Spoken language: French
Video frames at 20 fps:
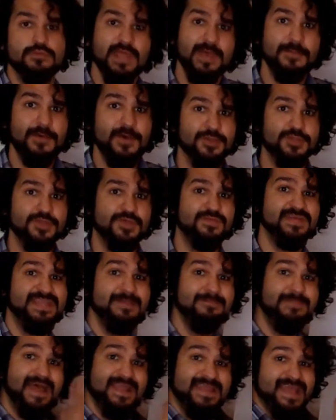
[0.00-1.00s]
tout d'abord, je
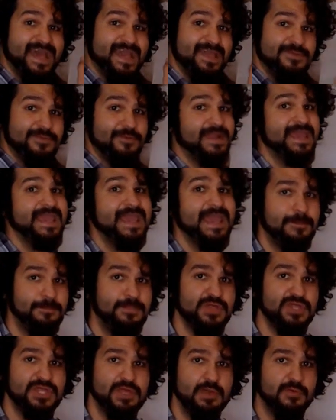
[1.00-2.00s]
vais déblatérer sur les
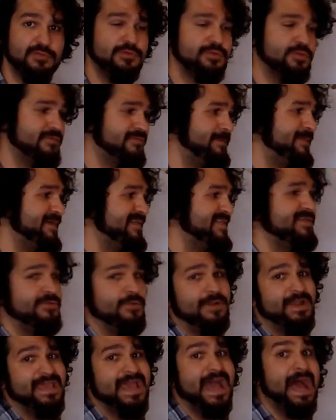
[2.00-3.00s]
RPG, ensuite on va
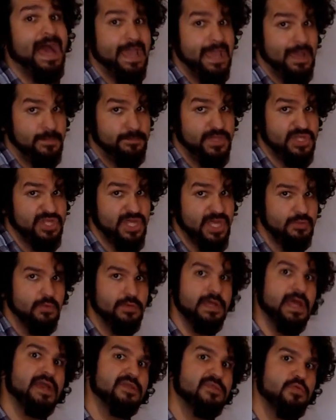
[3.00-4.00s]
passer sur les ARPG,
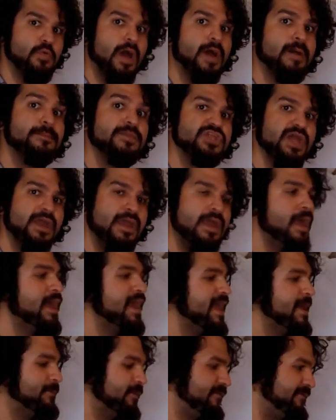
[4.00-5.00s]
donc Action RPG,
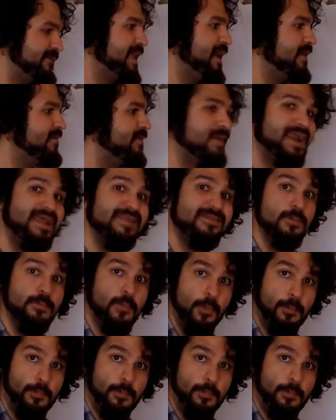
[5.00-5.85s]
et pour finir, on va parler de